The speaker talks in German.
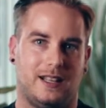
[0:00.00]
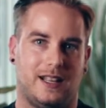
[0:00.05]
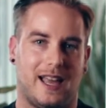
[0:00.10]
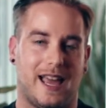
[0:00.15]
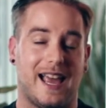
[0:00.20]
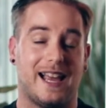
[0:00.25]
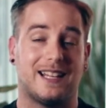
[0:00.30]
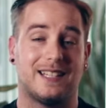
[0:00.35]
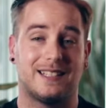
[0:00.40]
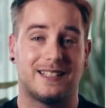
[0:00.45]

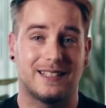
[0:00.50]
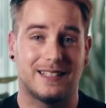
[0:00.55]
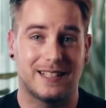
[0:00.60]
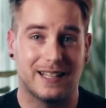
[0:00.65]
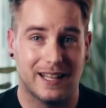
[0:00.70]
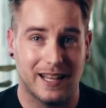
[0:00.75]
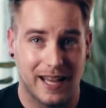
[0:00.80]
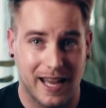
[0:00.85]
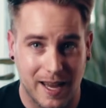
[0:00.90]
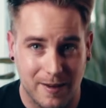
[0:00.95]

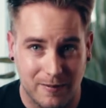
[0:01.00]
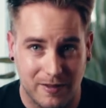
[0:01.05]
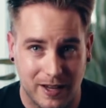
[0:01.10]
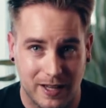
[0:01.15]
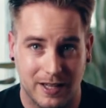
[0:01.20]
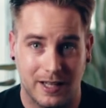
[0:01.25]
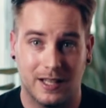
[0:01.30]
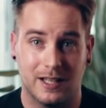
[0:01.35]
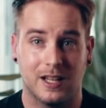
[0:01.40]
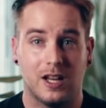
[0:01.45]
Extrem
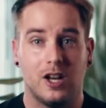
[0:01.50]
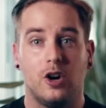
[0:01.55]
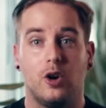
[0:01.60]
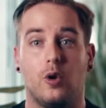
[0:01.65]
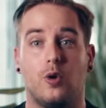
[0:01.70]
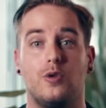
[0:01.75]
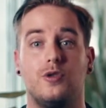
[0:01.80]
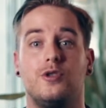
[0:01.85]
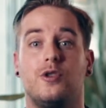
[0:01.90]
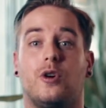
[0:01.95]
wenig
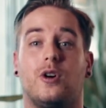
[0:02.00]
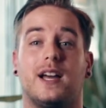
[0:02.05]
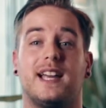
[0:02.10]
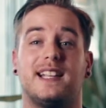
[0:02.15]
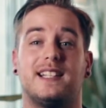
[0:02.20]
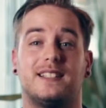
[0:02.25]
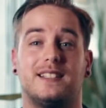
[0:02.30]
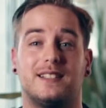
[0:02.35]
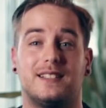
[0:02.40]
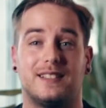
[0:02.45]
und noch
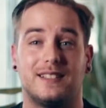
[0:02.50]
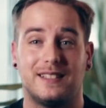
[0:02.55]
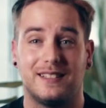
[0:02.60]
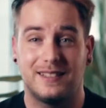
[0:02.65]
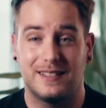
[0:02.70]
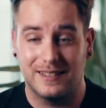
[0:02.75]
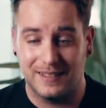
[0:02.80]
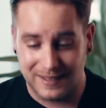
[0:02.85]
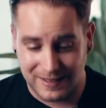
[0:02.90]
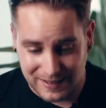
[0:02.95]

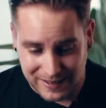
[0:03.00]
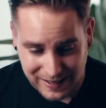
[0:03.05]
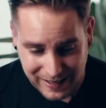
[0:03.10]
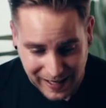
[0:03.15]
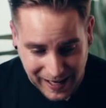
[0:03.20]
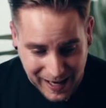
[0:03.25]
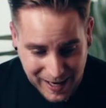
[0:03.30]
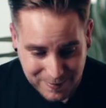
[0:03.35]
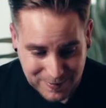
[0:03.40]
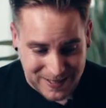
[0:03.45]

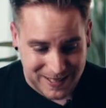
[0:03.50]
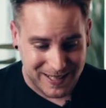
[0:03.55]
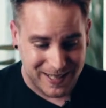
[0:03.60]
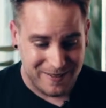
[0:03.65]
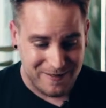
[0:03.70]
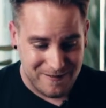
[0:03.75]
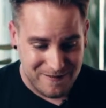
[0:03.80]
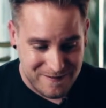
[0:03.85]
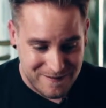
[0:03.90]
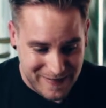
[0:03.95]
extremst
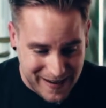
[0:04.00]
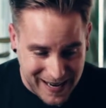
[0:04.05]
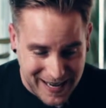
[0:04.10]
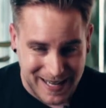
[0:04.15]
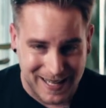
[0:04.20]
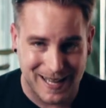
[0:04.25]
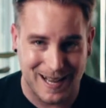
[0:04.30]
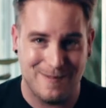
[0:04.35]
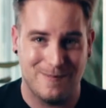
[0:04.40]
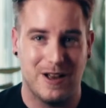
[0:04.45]

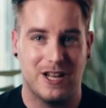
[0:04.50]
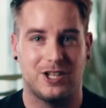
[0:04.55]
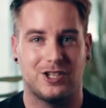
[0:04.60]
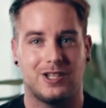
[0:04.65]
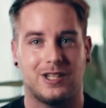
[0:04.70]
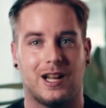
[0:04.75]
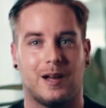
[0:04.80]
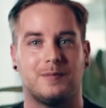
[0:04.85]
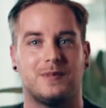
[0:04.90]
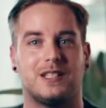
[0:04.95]
weniger
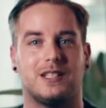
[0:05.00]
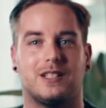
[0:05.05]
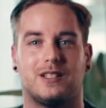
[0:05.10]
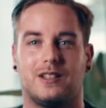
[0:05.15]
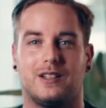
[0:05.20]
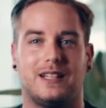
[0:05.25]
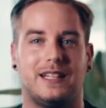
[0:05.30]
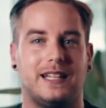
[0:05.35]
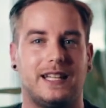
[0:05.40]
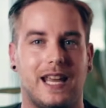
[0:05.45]
Menschen haben
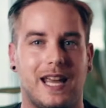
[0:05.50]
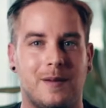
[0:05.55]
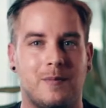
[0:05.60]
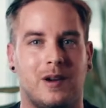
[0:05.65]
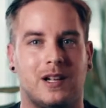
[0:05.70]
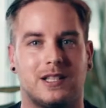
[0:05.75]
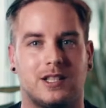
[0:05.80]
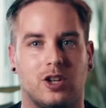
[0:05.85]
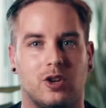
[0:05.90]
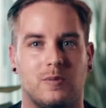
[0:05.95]
sich
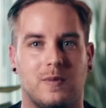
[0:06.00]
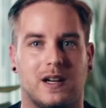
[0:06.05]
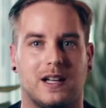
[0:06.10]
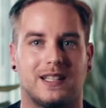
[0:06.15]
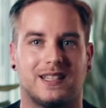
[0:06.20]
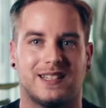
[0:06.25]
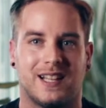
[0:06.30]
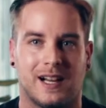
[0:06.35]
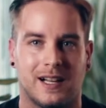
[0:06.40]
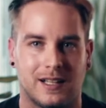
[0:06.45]
jemals darüber
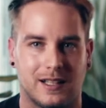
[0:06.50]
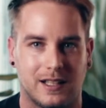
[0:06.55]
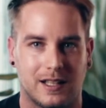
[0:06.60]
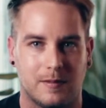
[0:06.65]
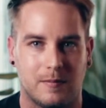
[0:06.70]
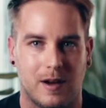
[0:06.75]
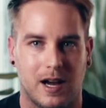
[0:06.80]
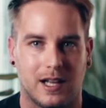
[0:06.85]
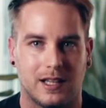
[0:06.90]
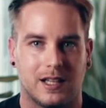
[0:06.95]
Gedanken
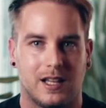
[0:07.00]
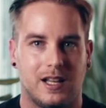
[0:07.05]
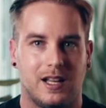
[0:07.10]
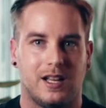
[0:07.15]
gemacht,